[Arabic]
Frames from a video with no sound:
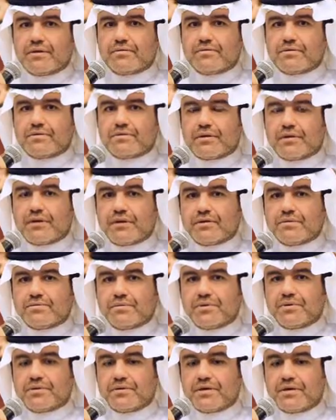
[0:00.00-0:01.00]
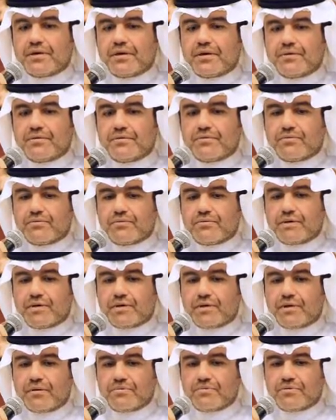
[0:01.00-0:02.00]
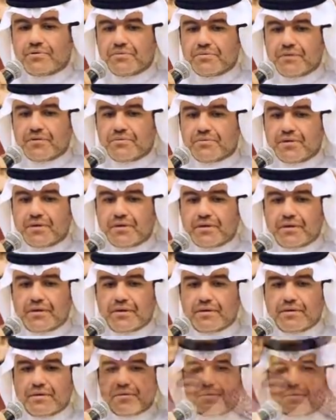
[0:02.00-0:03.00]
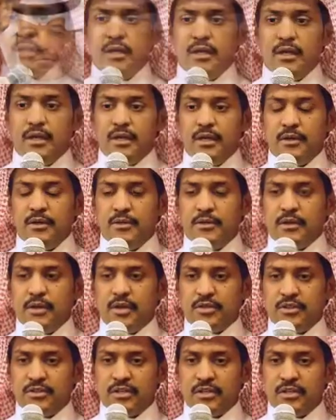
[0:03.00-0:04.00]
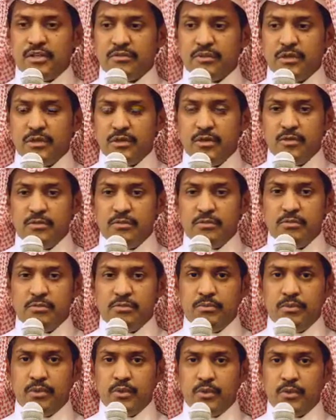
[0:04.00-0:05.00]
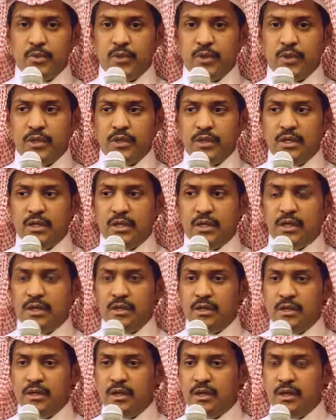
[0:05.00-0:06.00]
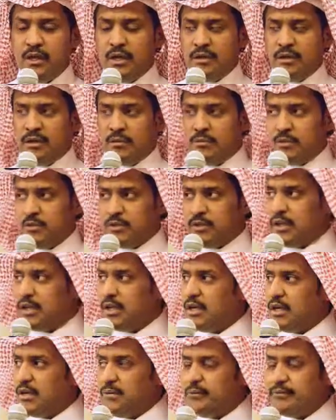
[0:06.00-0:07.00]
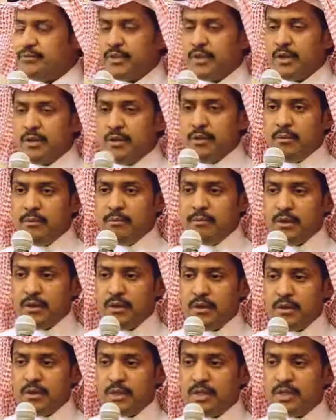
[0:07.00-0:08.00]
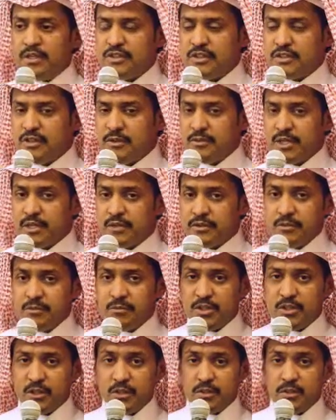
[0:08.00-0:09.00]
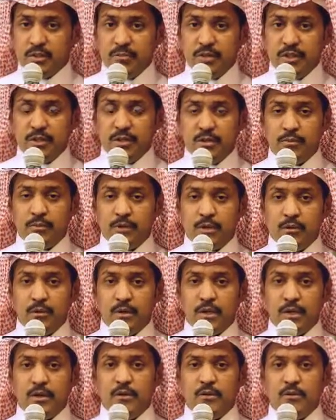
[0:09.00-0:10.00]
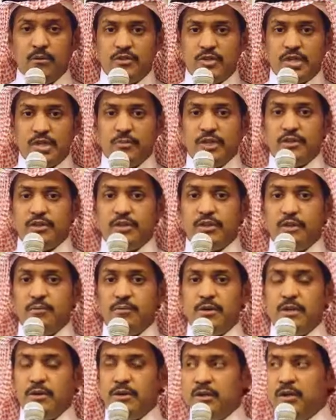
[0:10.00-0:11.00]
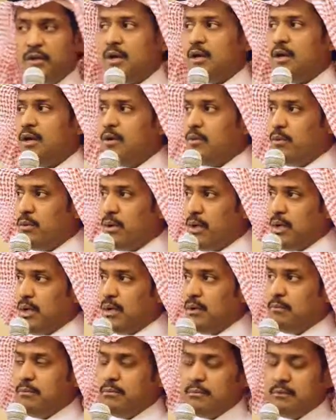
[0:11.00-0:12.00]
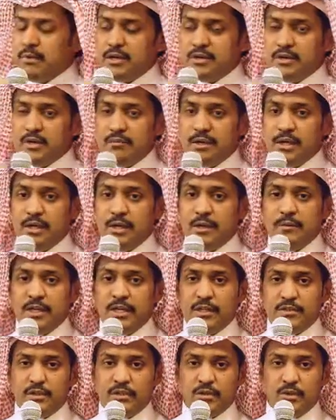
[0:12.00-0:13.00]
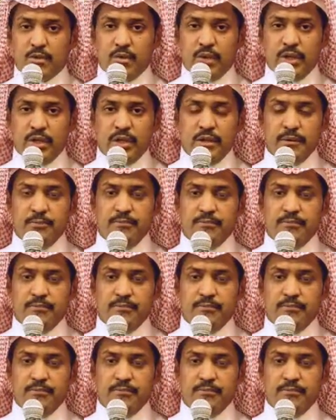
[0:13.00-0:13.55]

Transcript: ونسأل الله سبحانه وتعالى أنه يكون لقاء مثمر وبناء آه، أتشرف اليوم بحضوري إلى هذا الملتقى برئاسة أمارة منطقة المدينة المنورة وجامعة طيبة ومكتب العمل التطوعي